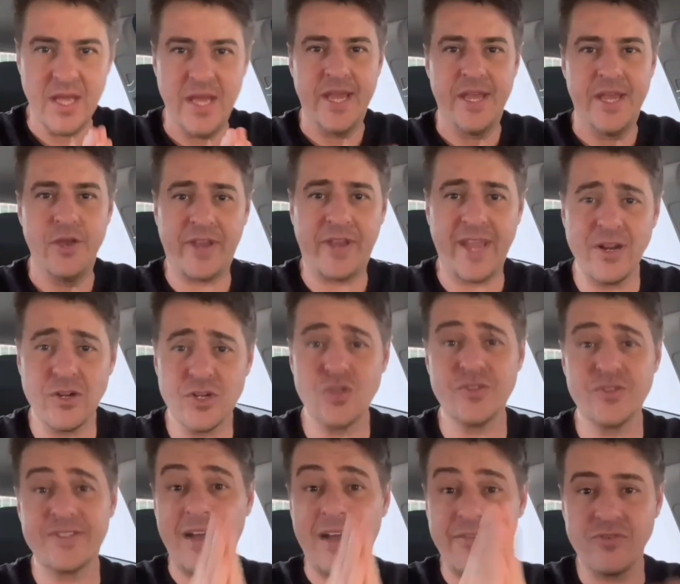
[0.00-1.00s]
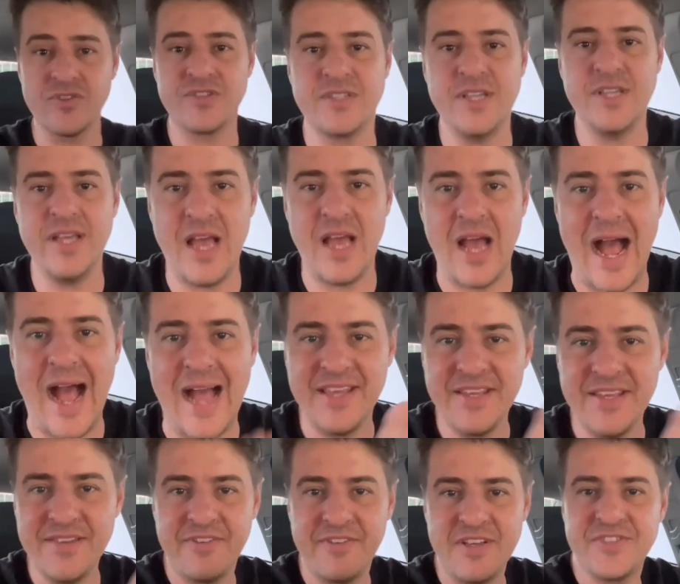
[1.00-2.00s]
Eu quero ajudar você a
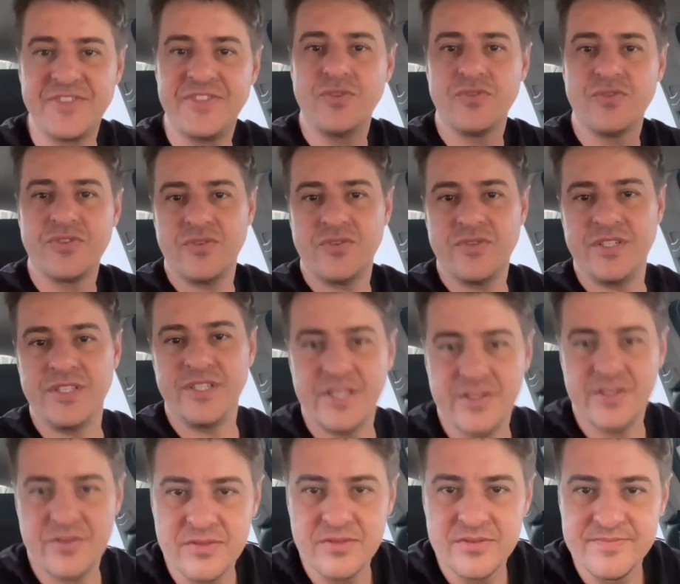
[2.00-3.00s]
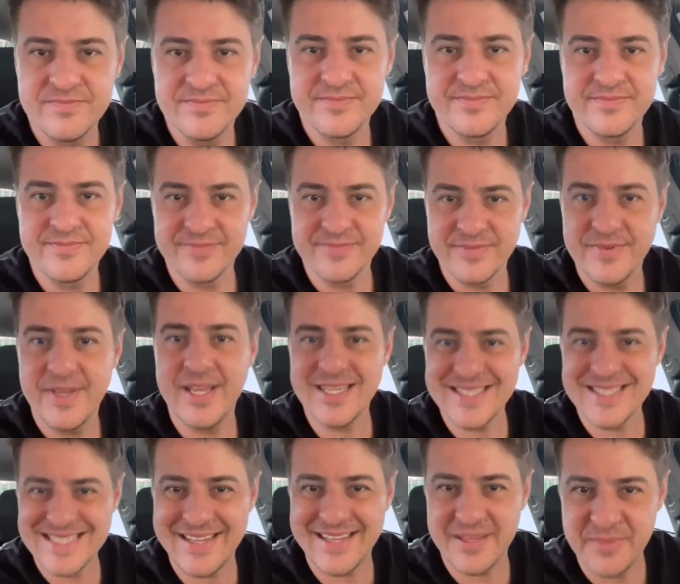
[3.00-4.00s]
investir o seu dinheiro.
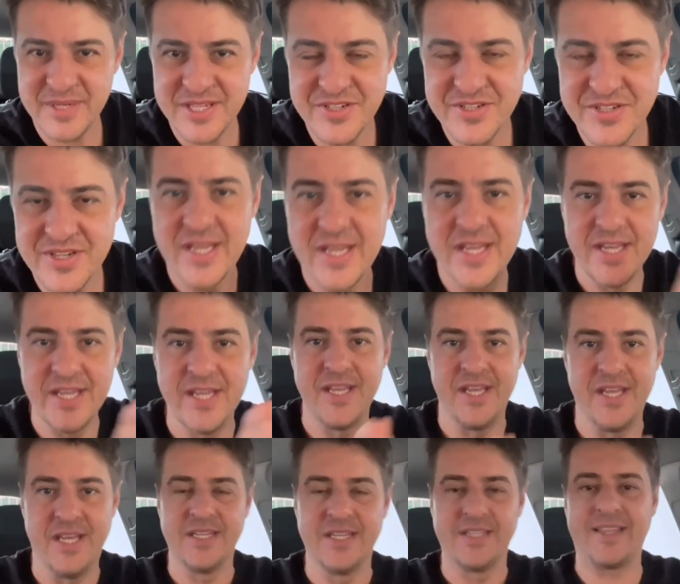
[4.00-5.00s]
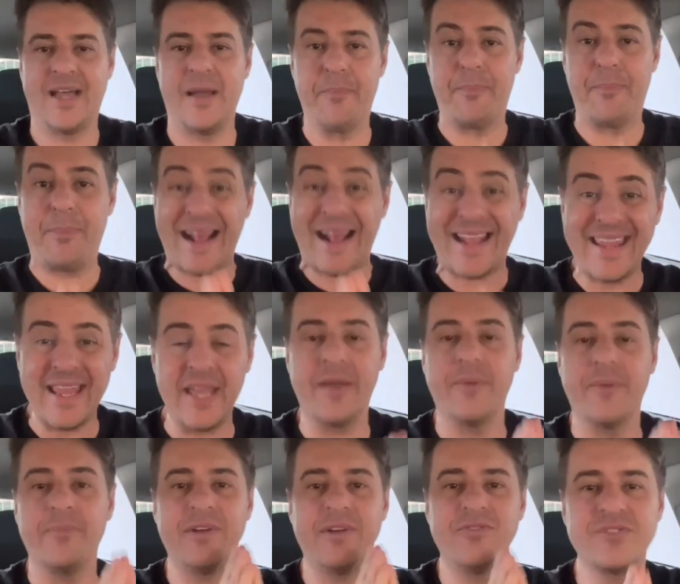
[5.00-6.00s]
Exatamente. Tá? Para quê?
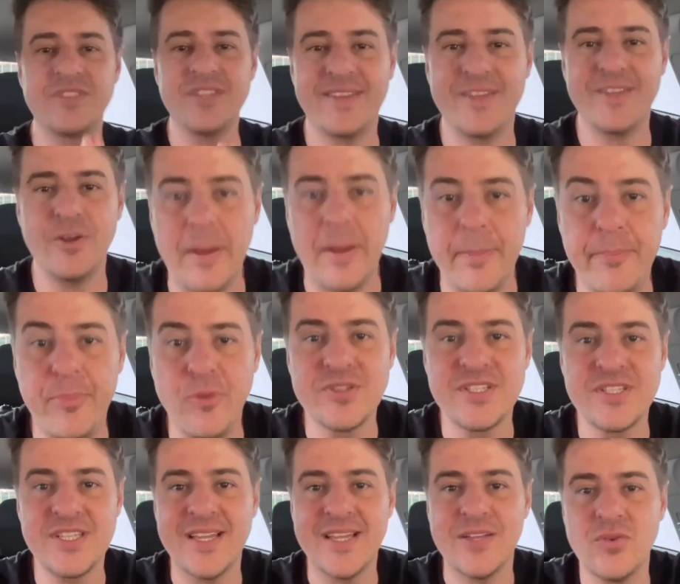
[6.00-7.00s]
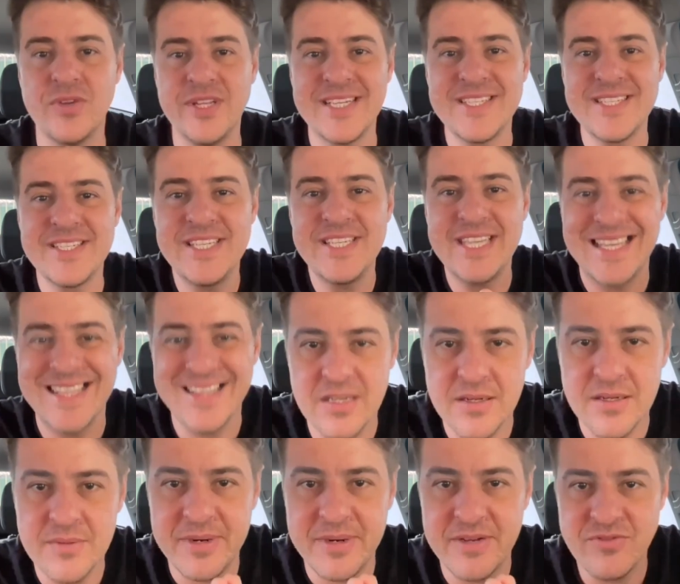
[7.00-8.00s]
Para você ter uma aposentadoria digna,
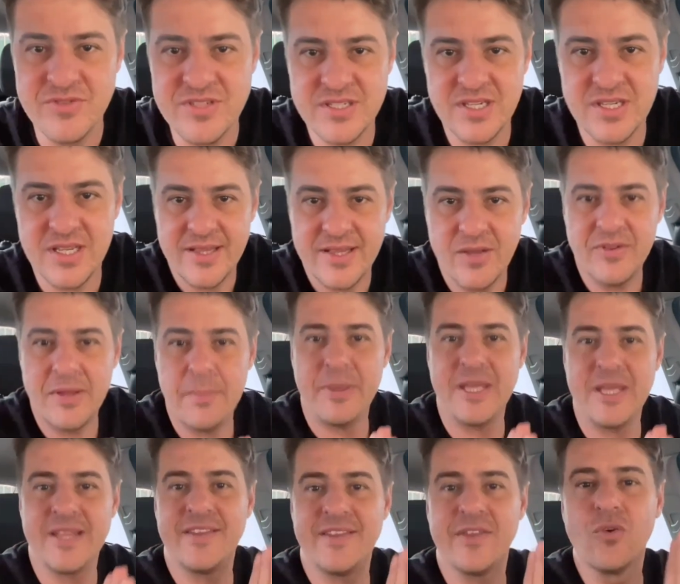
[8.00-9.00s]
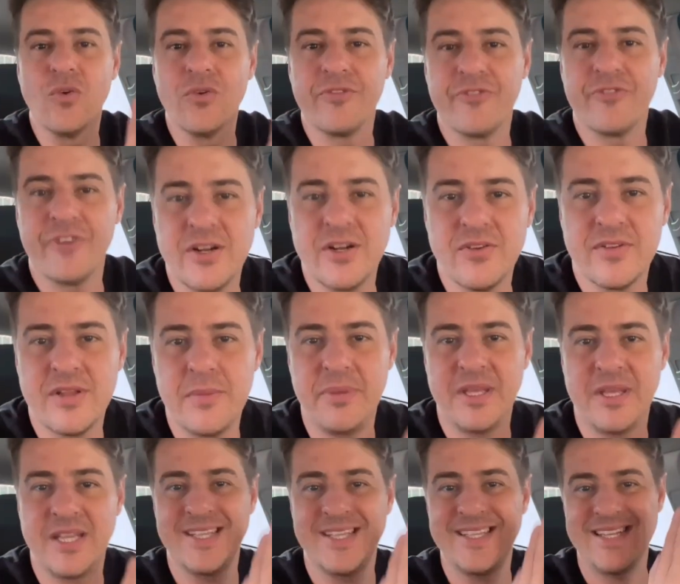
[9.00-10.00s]
para você não depender de governo, não
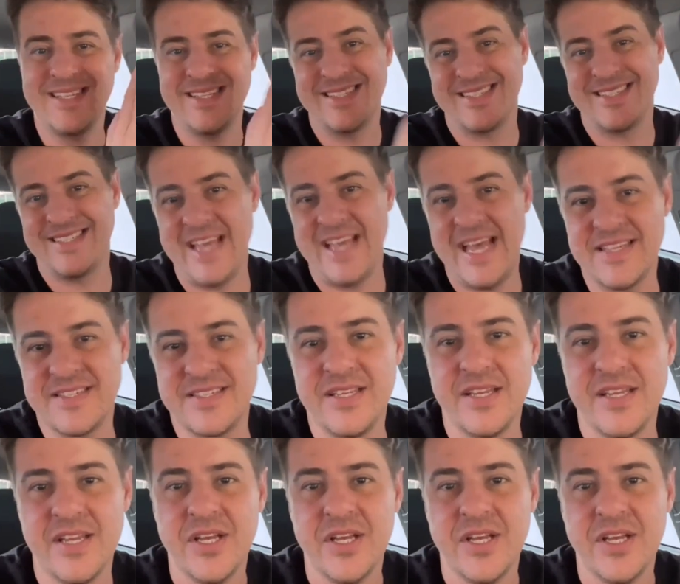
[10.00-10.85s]
depender de INSS,